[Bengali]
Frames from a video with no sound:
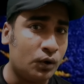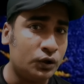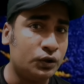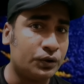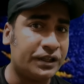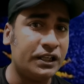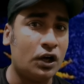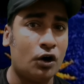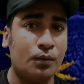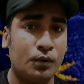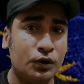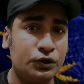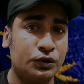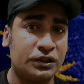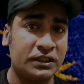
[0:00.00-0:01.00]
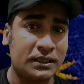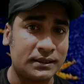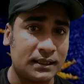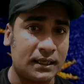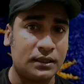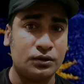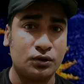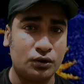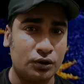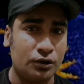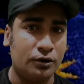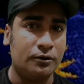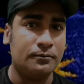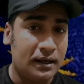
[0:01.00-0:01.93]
বৈধ কিনা অবৈধ সেটা জানার জন্য